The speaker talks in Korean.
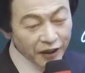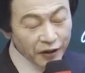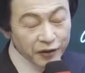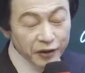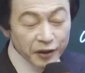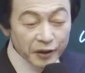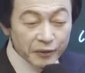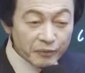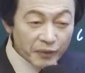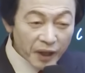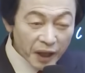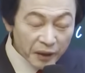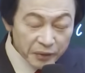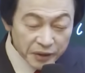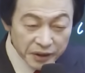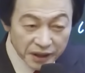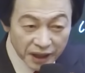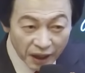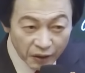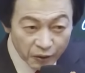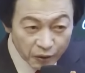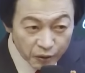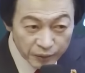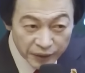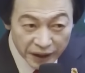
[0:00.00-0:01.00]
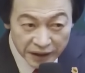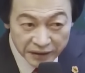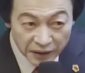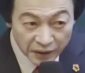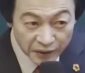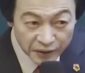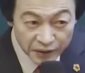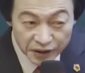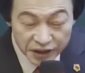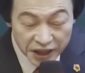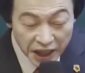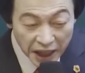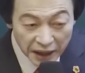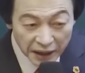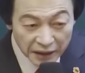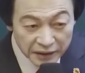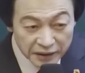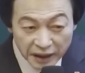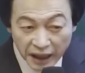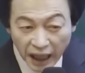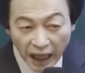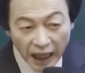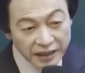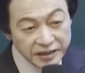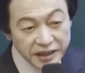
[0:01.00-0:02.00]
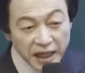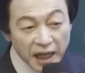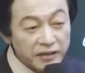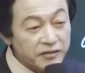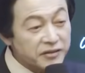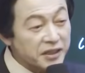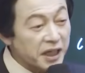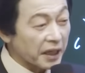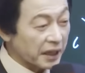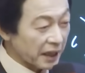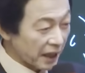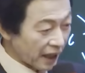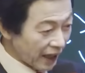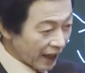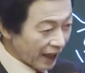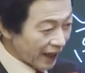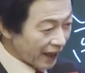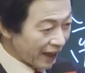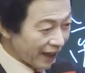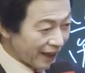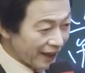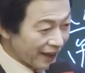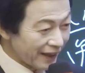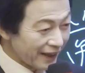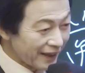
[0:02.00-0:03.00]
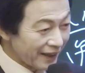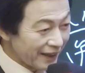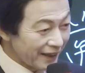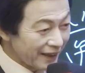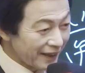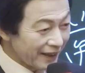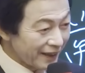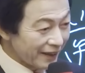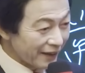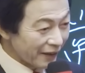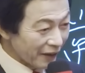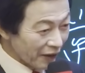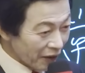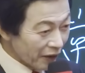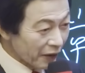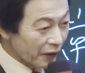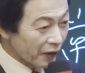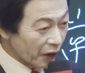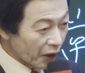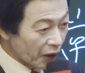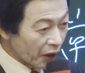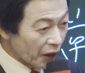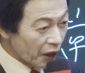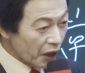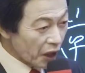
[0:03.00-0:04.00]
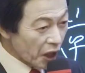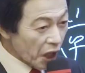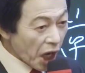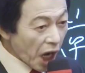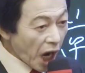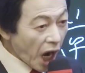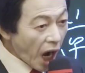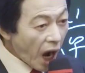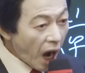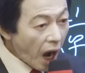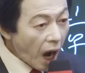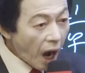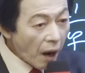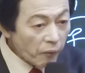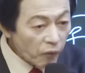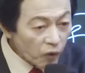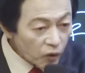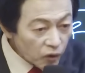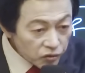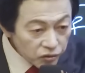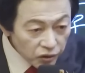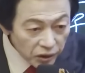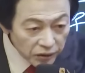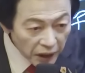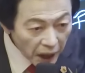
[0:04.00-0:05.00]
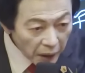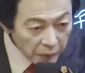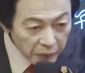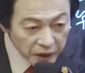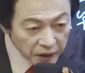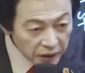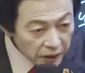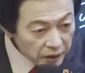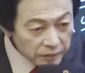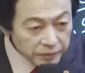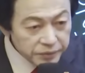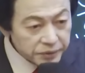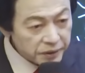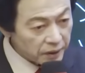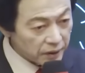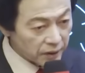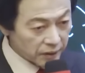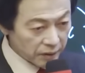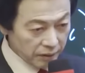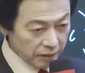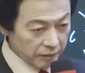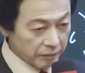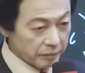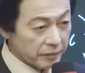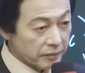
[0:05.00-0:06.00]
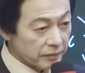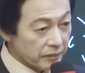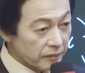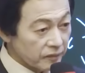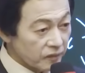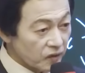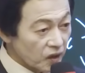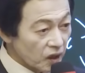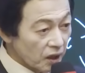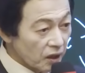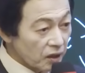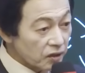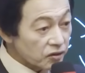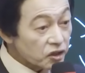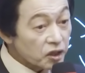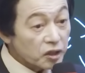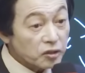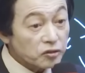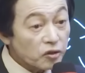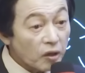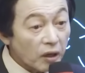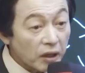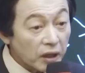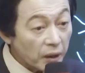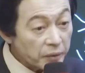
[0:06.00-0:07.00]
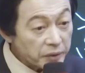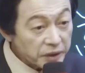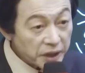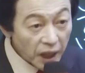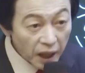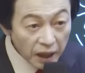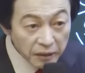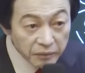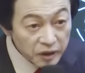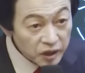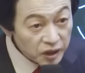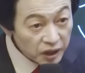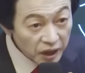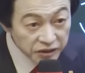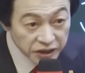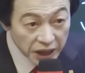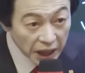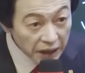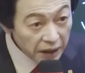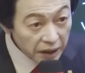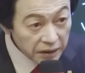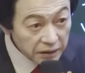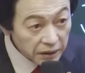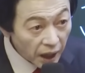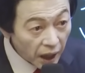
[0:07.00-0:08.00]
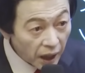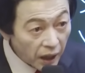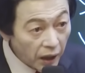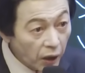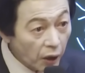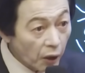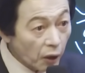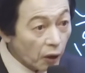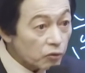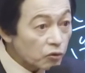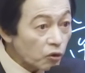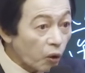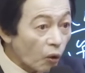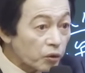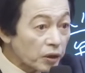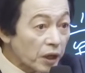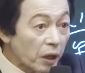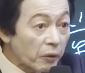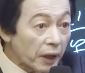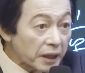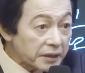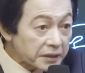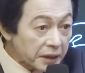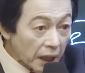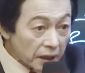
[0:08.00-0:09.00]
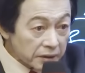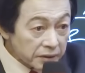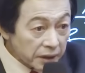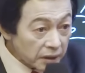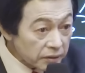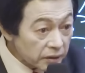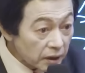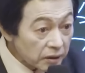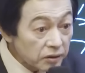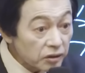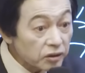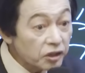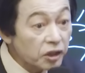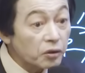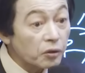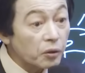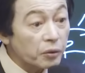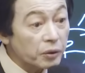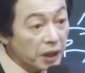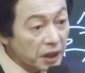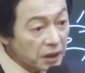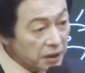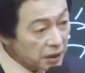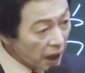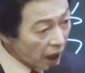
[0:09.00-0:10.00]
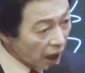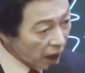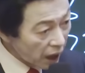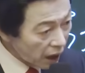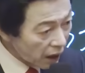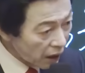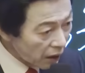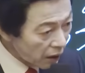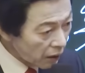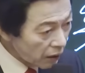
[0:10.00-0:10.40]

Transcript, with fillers: 그 엄마 아버지가 꾸몄던 그 세계는 가상세계야. 어. 아무것도 남은 게 없어. 증조 할아버지 할머니가 살았다 동네 왔다 갔다 했다 그 기록이 있나?